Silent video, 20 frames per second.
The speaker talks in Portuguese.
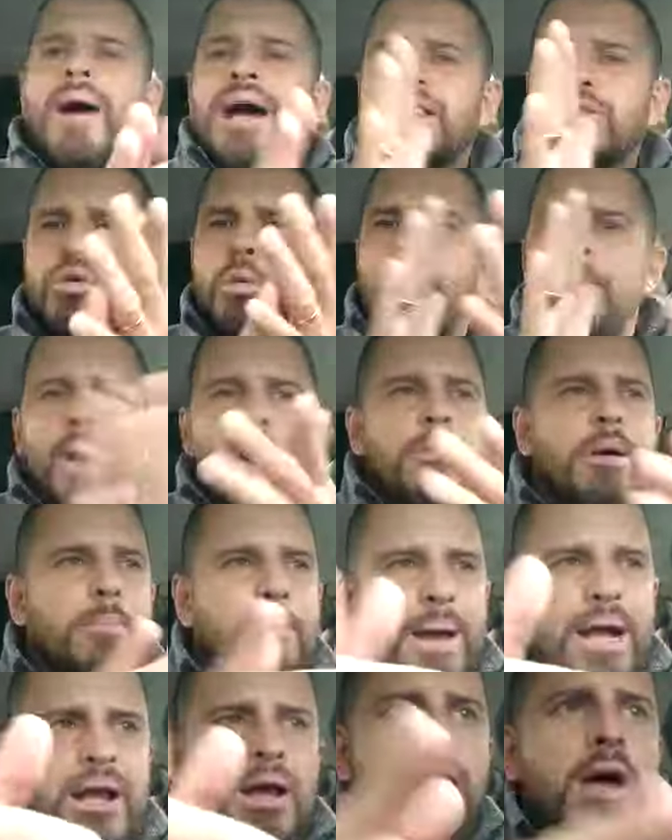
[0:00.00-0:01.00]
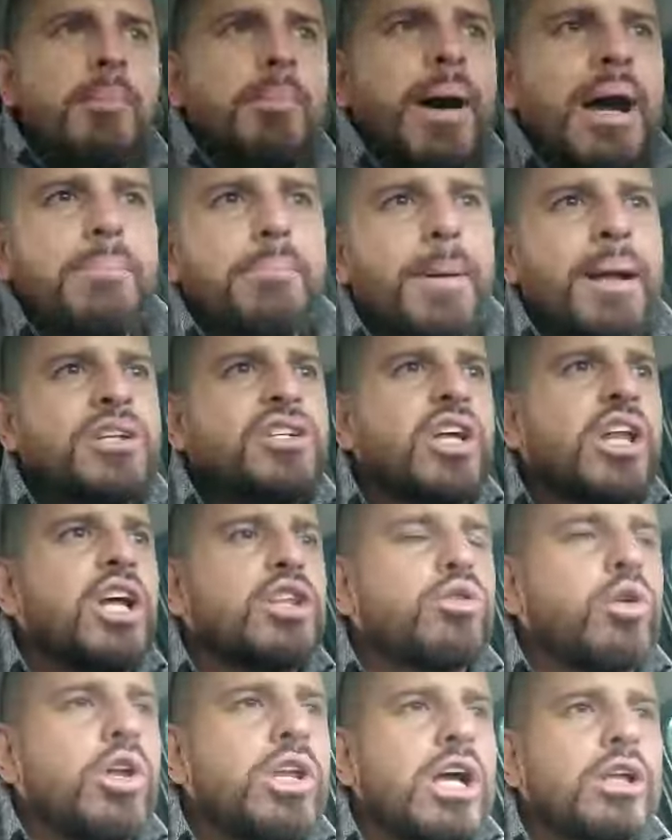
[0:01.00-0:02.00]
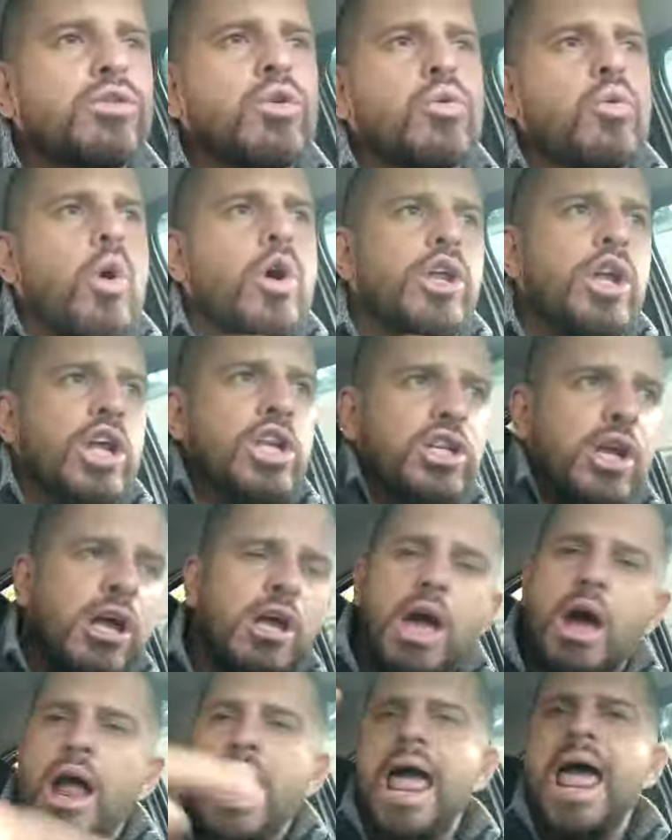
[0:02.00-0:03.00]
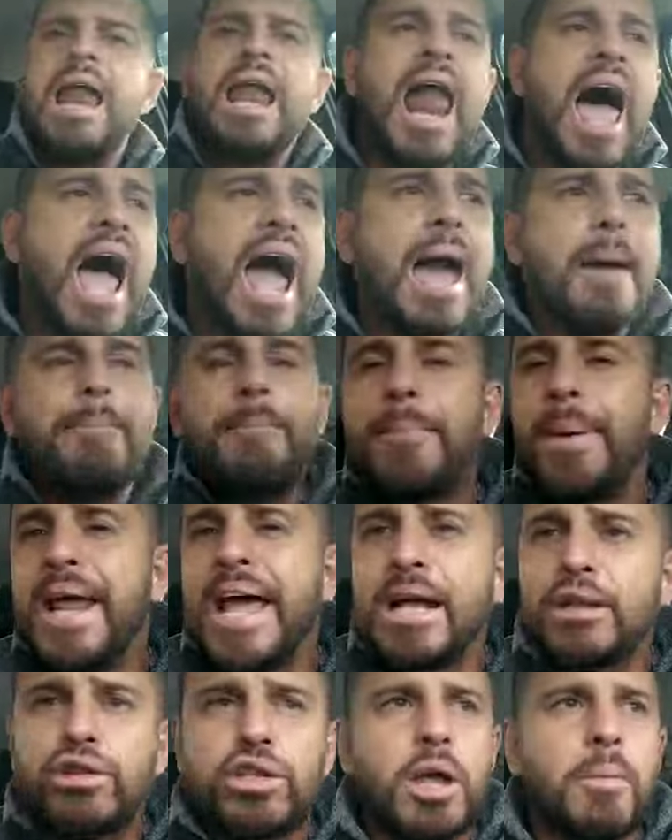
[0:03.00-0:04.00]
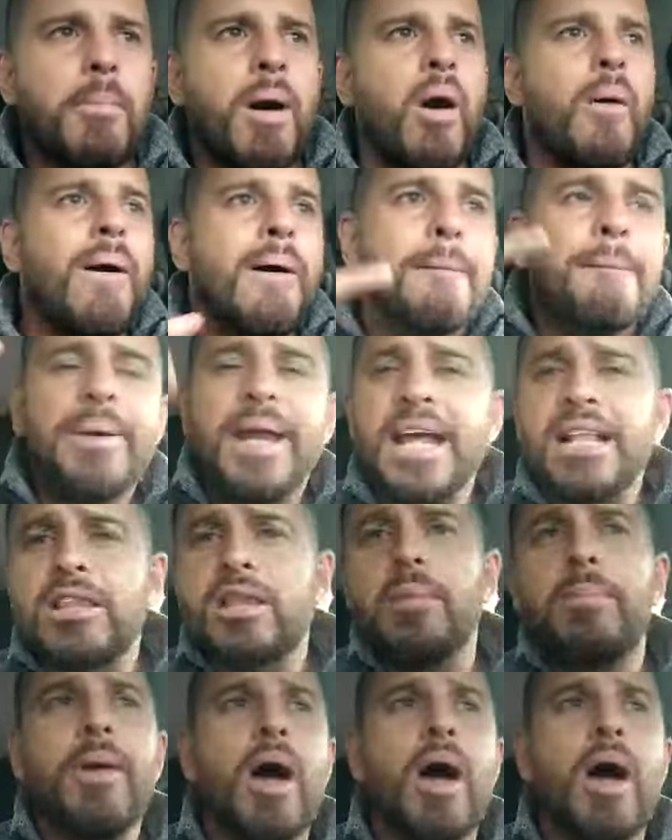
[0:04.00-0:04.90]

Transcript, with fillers: bato palma pra, pra, pra diretoria do Corinthians. É, lá é preto, irmão. Preto e